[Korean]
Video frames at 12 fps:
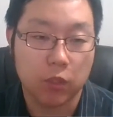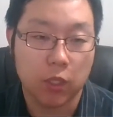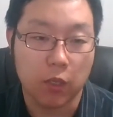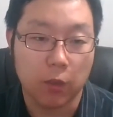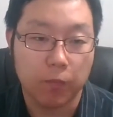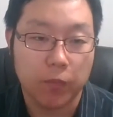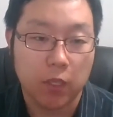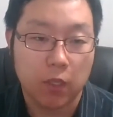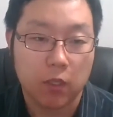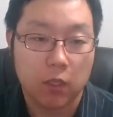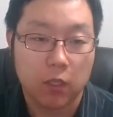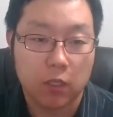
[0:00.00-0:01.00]
돼요.
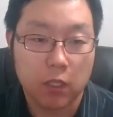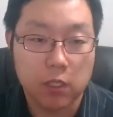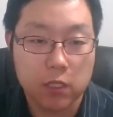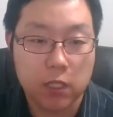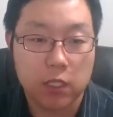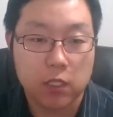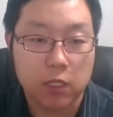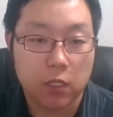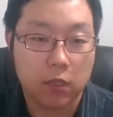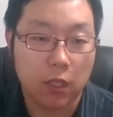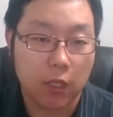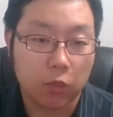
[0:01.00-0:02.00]
일제
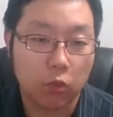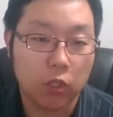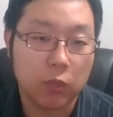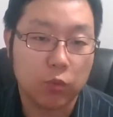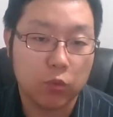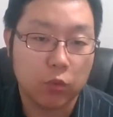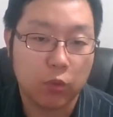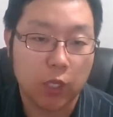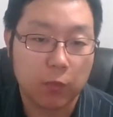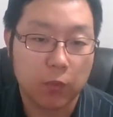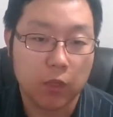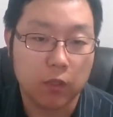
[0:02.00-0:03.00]
시대 때 독립운동을
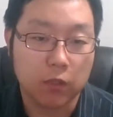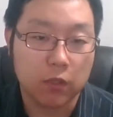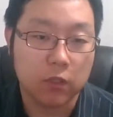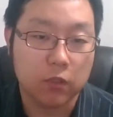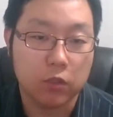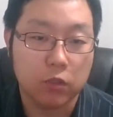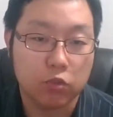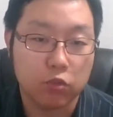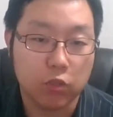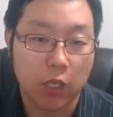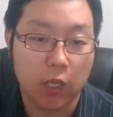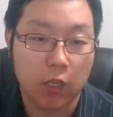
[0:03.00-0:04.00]
하면 그들
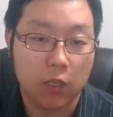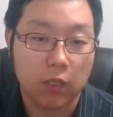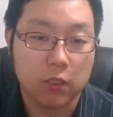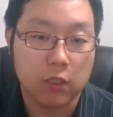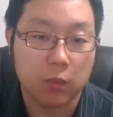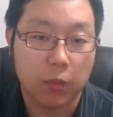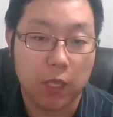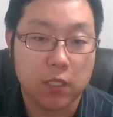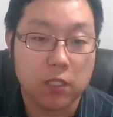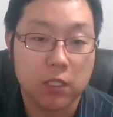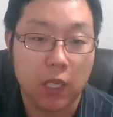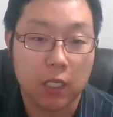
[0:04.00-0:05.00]
중에 이제
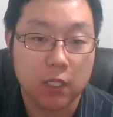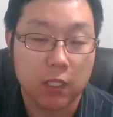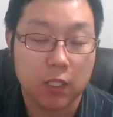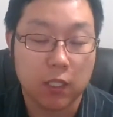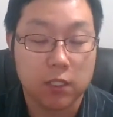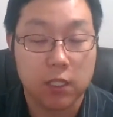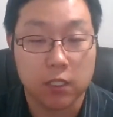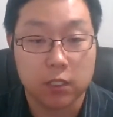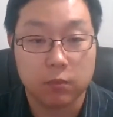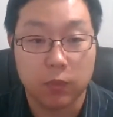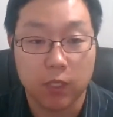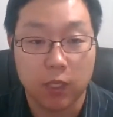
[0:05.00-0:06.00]
배신자가 생기지
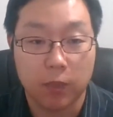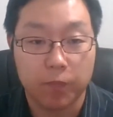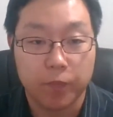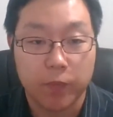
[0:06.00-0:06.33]
않습니까?